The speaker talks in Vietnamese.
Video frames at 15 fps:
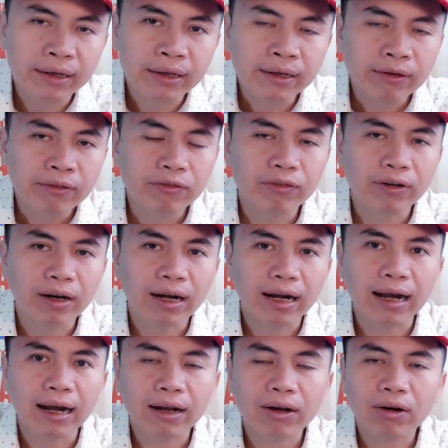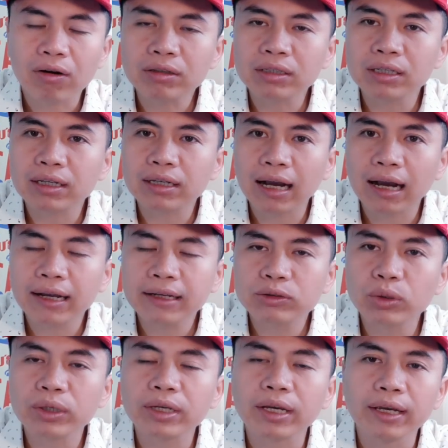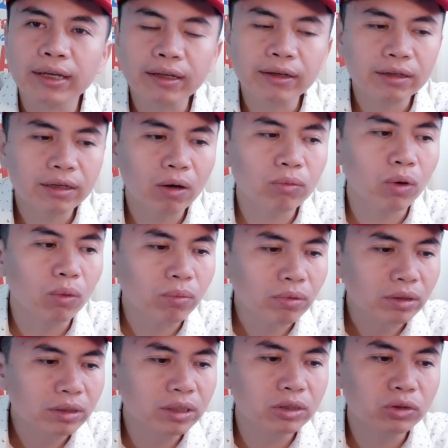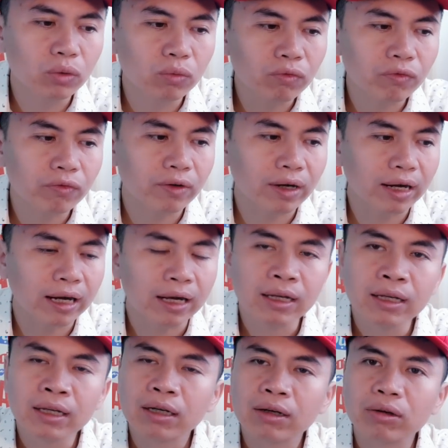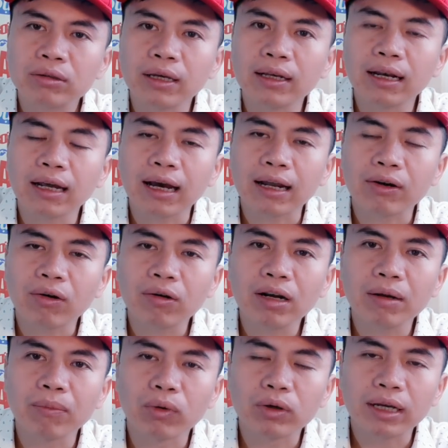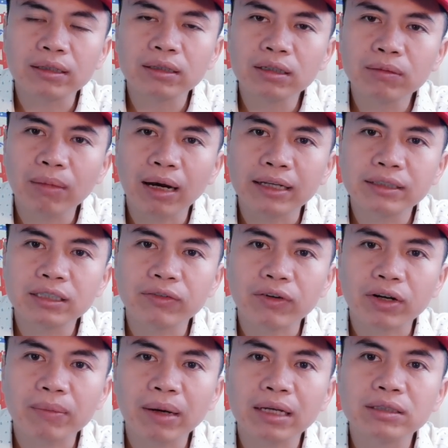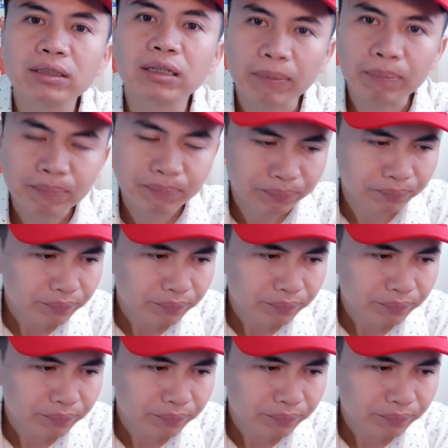và có những cái suy nghĩ không đúng chưa trúng và có thể là nó là một cái thứ mà anh chị và các bạn chưa nắm